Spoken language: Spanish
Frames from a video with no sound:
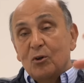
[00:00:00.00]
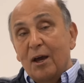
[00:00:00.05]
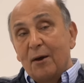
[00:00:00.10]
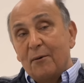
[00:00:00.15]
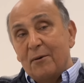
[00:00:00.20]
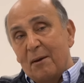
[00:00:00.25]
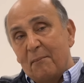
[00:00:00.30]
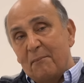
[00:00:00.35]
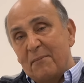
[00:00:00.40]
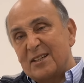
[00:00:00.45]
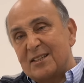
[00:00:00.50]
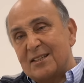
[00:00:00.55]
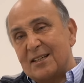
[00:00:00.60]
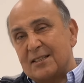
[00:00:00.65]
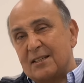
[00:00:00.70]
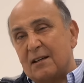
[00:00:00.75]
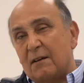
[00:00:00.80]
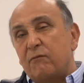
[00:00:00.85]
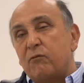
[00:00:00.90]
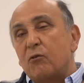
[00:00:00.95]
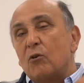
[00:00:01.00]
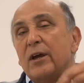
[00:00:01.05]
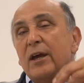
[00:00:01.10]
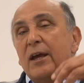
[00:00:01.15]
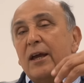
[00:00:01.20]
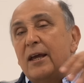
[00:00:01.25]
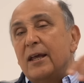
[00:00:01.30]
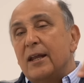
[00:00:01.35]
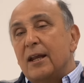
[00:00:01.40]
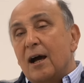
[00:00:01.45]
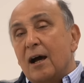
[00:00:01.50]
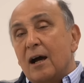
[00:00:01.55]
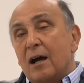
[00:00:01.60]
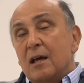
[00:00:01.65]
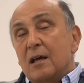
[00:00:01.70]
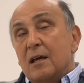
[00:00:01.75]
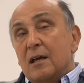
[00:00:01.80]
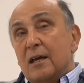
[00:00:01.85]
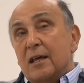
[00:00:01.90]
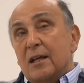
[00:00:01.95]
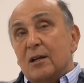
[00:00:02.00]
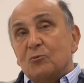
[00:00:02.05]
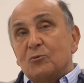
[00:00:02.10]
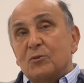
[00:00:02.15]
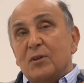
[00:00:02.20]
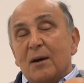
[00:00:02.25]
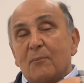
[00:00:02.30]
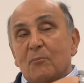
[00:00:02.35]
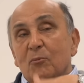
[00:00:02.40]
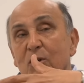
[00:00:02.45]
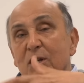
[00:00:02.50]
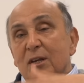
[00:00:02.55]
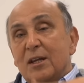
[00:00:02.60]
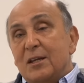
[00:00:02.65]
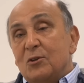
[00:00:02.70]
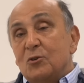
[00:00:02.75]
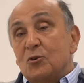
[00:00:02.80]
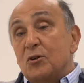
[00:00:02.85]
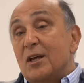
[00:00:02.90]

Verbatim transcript: que había mesas afuera, era un día muy lindo,